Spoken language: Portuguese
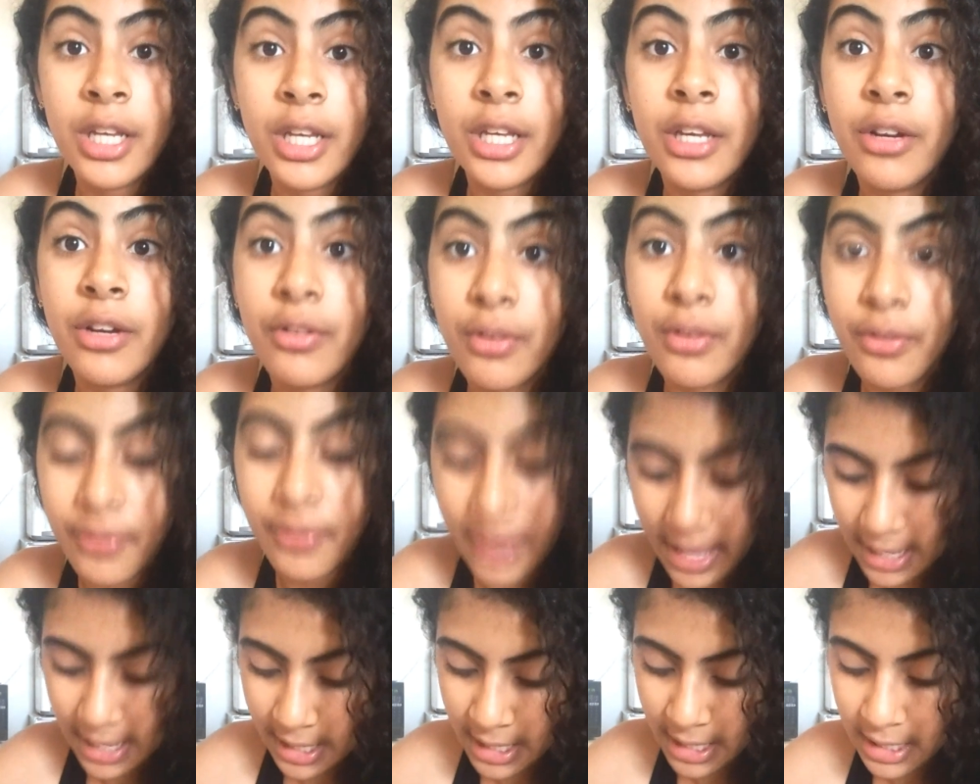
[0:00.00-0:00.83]
E eu vou
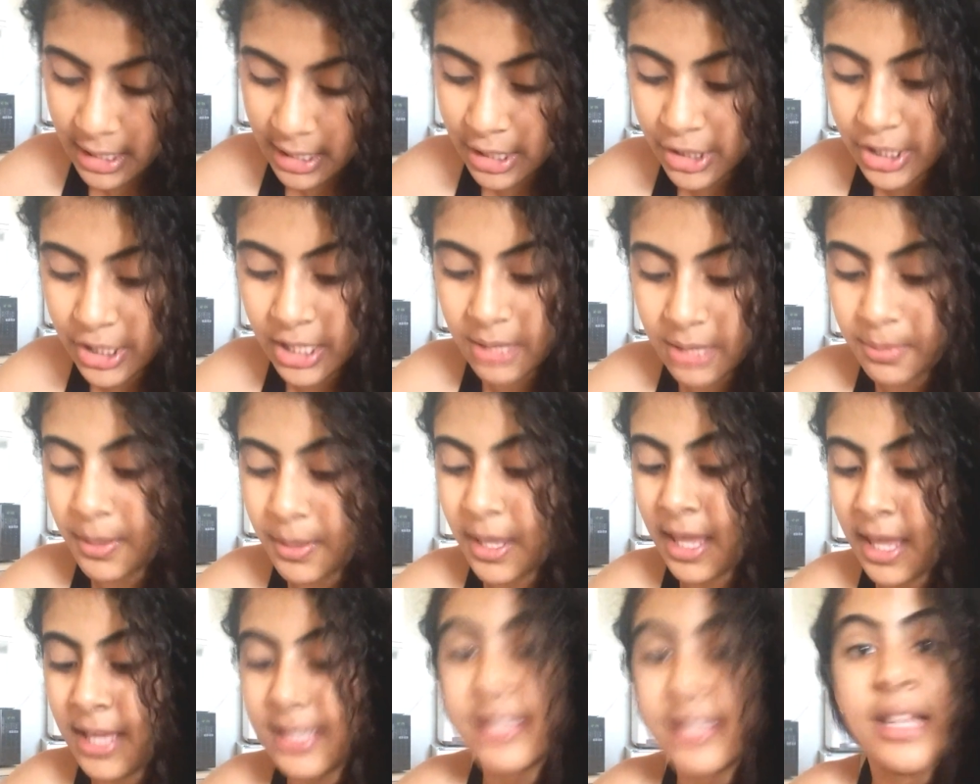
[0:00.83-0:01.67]
ficar aqui, né, gente,
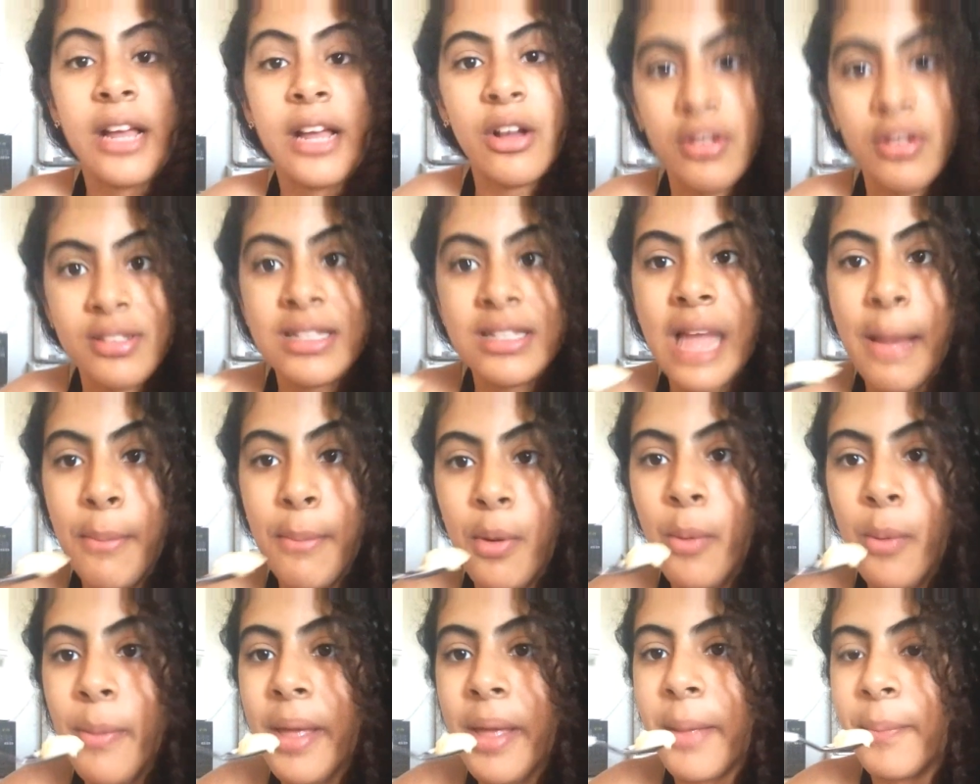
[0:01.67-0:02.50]
porque esse negócio tá
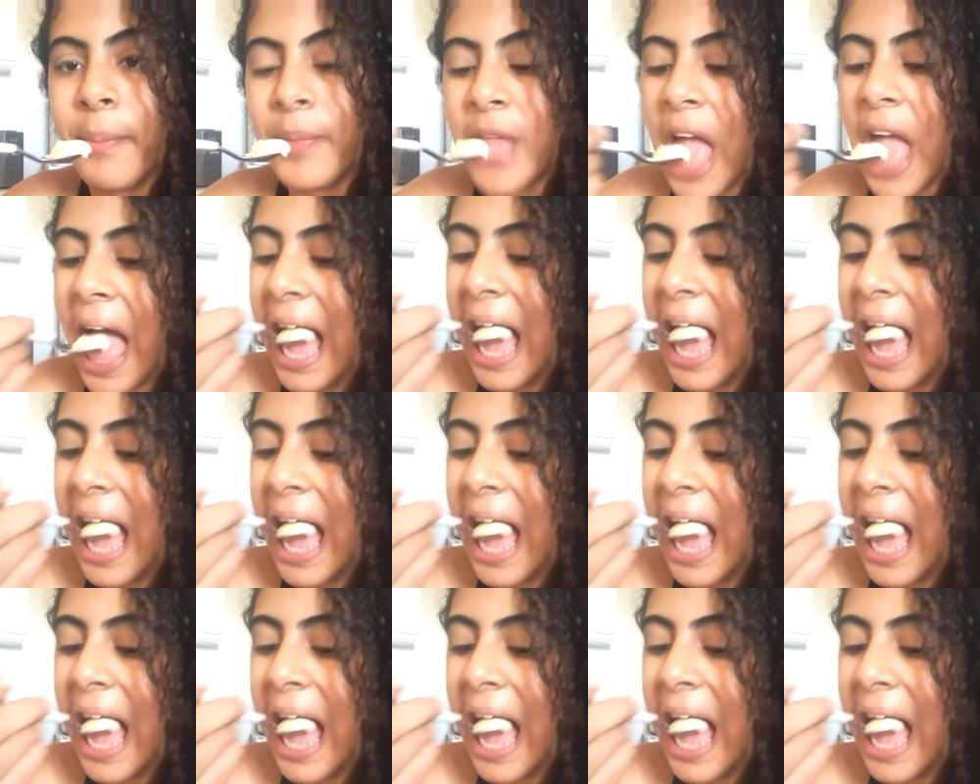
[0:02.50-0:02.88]
bom mesmo.